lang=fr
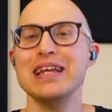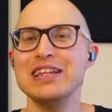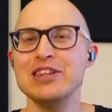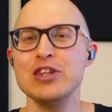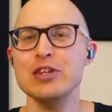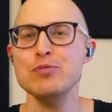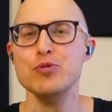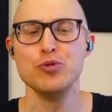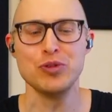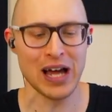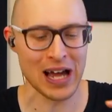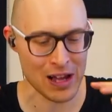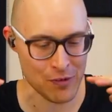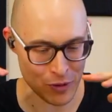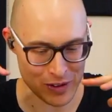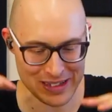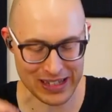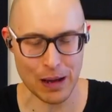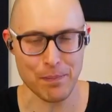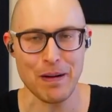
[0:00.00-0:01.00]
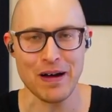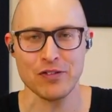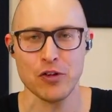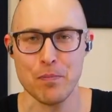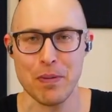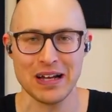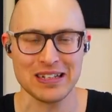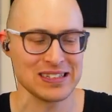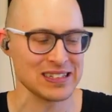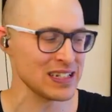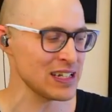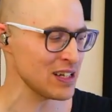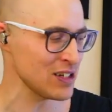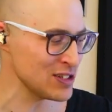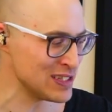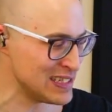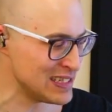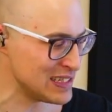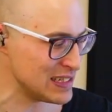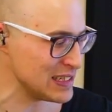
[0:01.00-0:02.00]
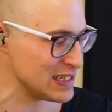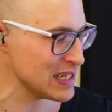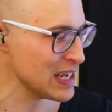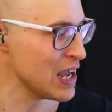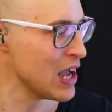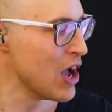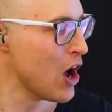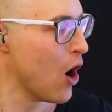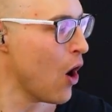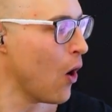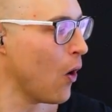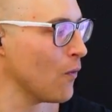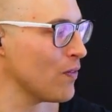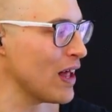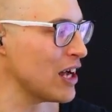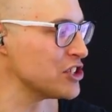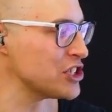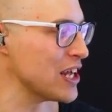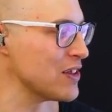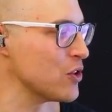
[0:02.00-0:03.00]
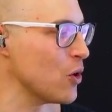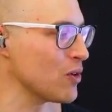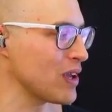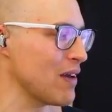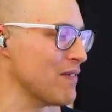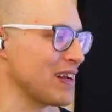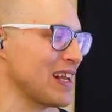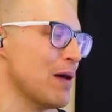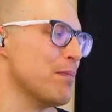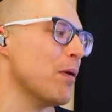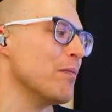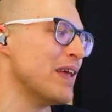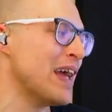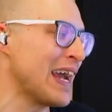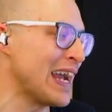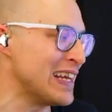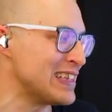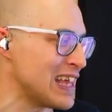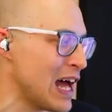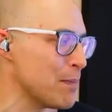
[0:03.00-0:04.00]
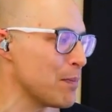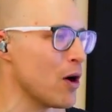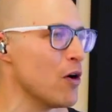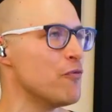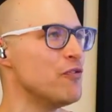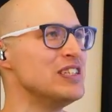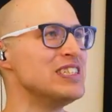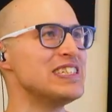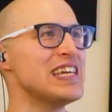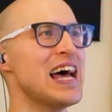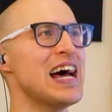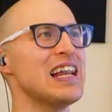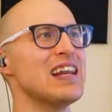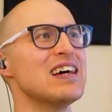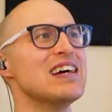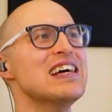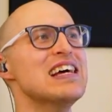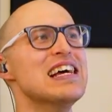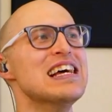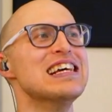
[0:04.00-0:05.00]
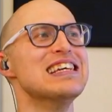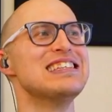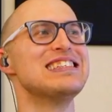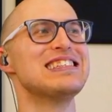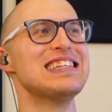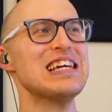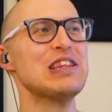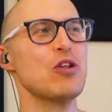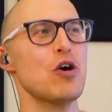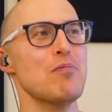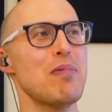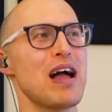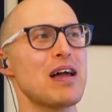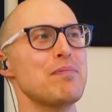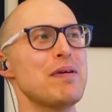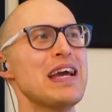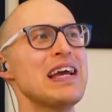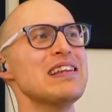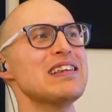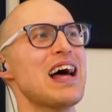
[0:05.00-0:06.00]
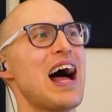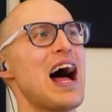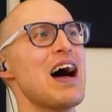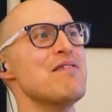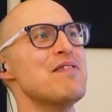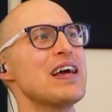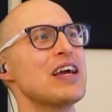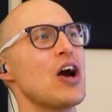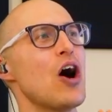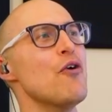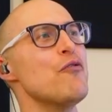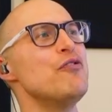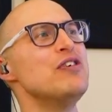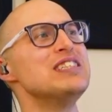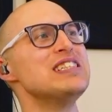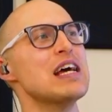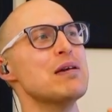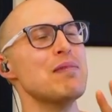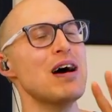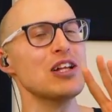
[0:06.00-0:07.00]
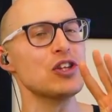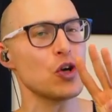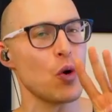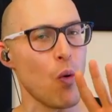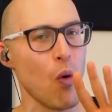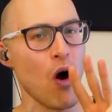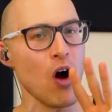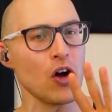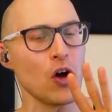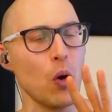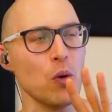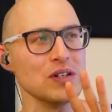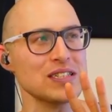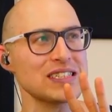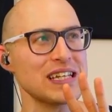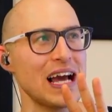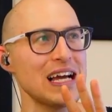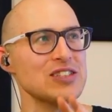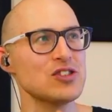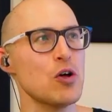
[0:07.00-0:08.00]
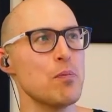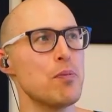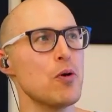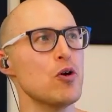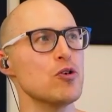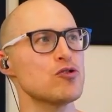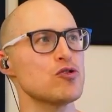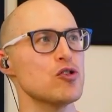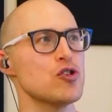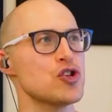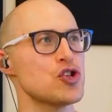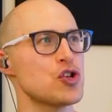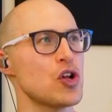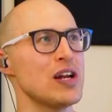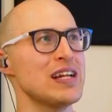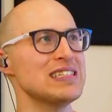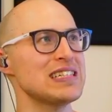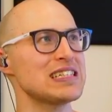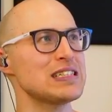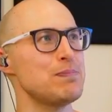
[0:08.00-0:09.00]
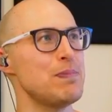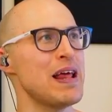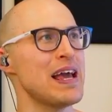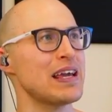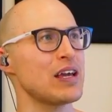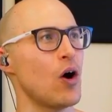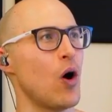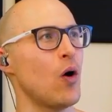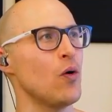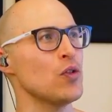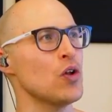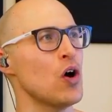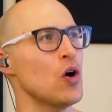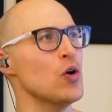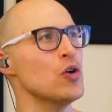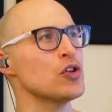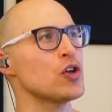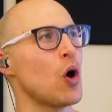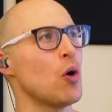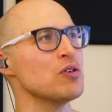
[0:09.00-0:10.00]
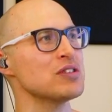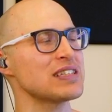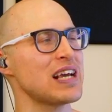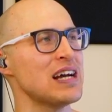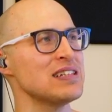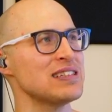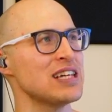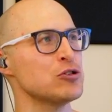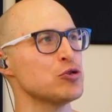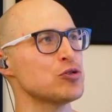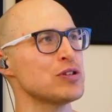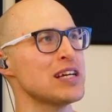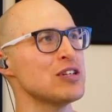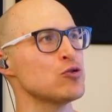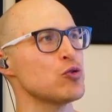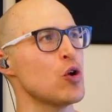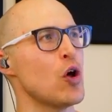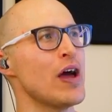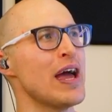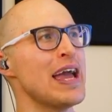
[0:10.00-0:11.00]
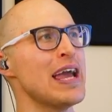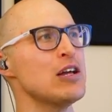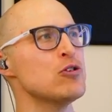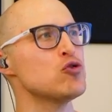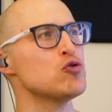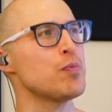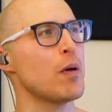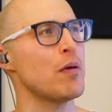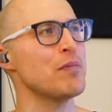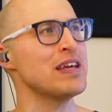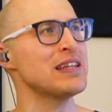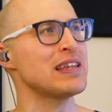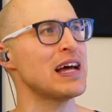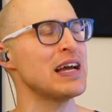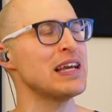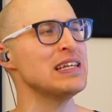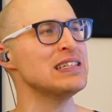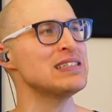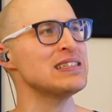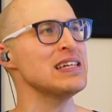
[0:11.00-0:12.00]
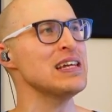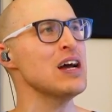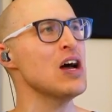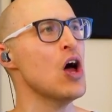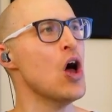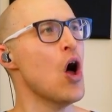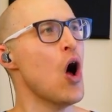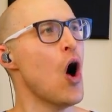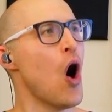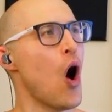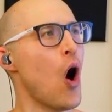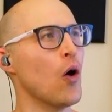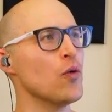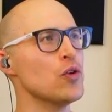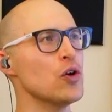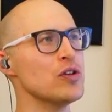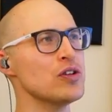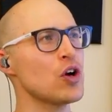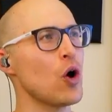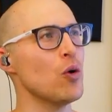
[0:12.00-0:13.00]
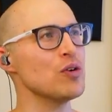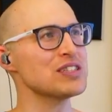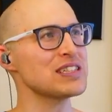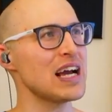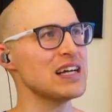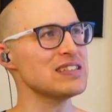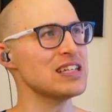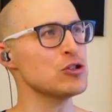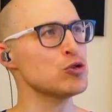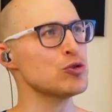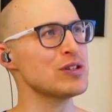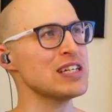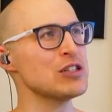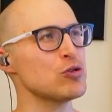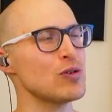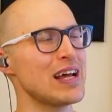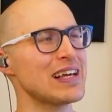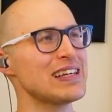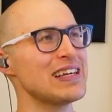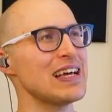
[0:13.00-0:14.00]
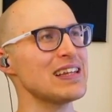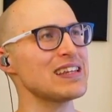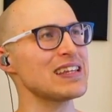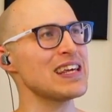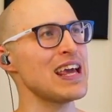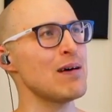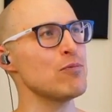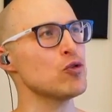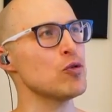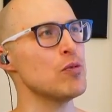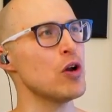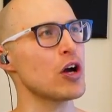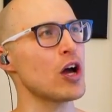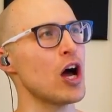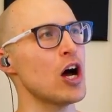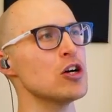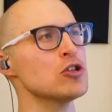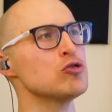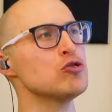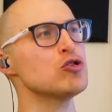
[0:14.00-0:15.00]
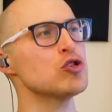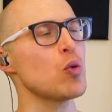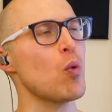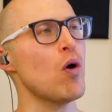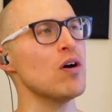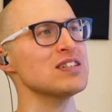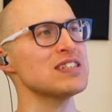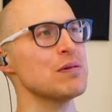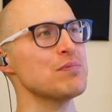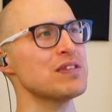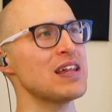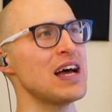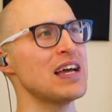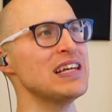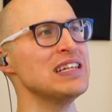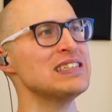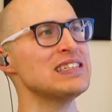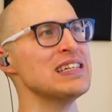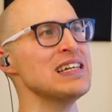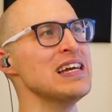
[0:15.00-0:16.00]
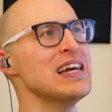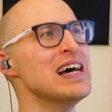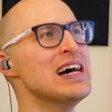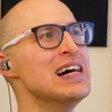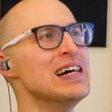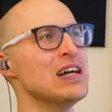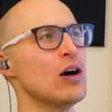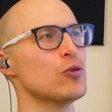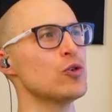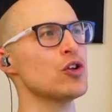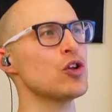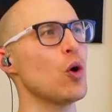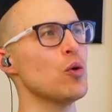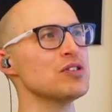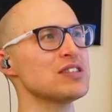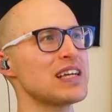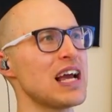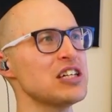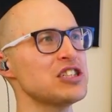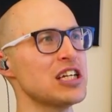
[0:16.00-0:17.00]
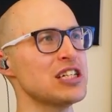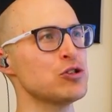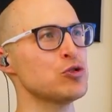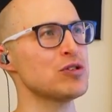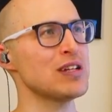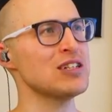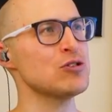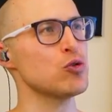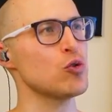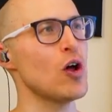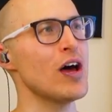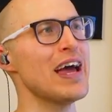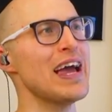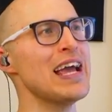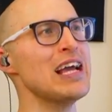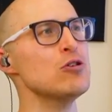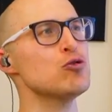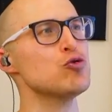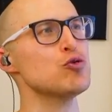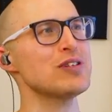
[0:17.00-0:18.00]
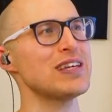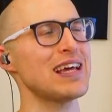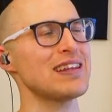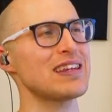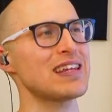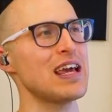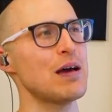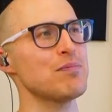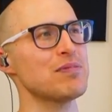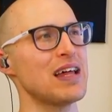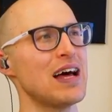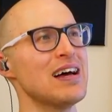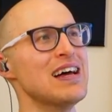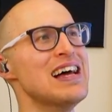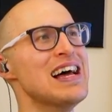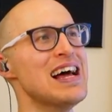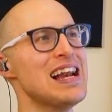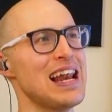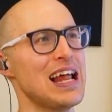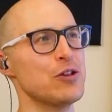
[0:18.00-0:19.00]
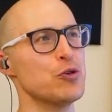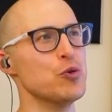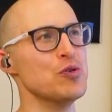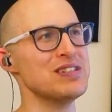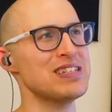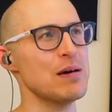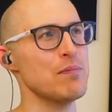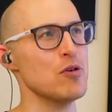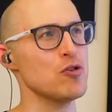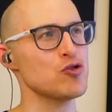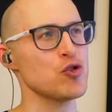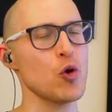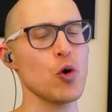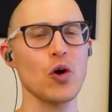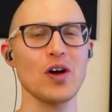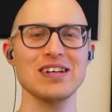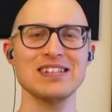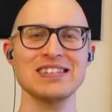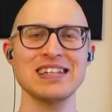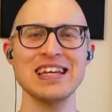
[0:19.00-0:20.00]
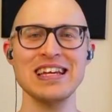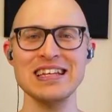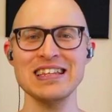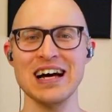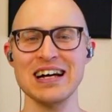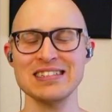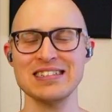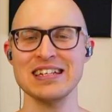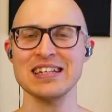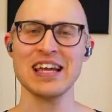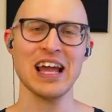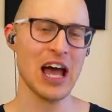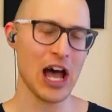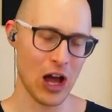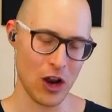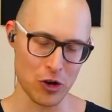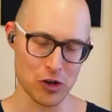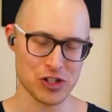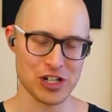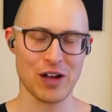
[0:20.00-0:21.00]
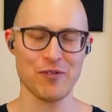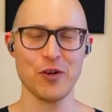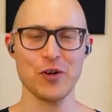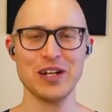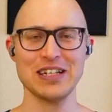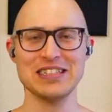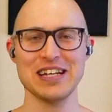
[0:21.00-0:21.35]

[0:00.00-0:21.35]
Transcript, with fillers: les débutants vont être capables de partir d'ici. On enchaîne donc avec la première étape officielle. C'est un backbeat avec officiellement trois grosses caisses de plus. Je te les explique. On a une grosse caisse ajoutée sur le E du premier temps ici. On a une grosse caisse ajoutée sur la quatrième double croche du troisième temps ici. Et on a une grosse caisse ajoutée sur le E du quatrième temps. La deuxième mesure, c'est identique. Alors, je t'en fais un